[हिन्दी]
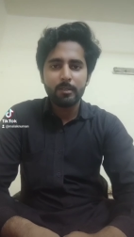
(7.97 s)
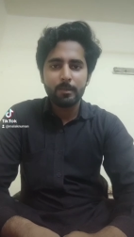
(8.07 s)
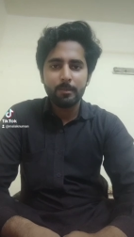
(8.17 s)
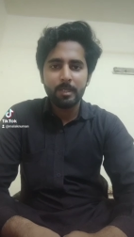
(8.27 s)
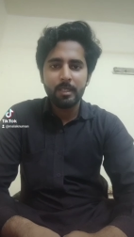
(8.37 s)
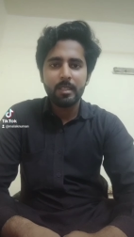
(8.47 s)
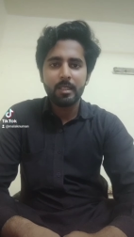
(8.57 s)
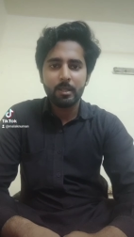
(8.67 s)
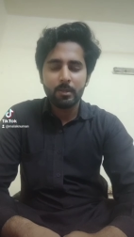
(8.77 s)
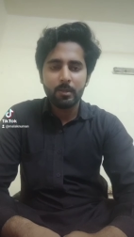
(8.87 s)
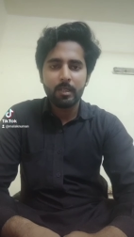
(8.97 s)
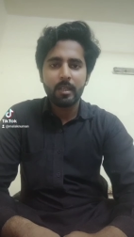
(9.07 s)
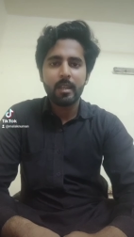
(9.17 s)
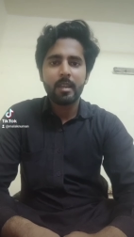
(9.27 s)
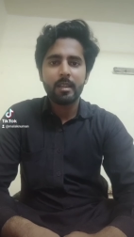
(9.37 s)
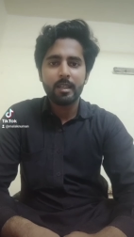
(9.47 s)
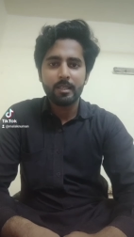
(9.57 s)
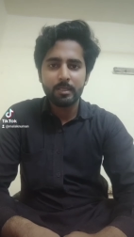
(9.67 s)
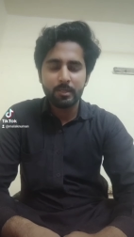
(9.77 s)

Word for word: सब भी ठीक होंगे खैर खैर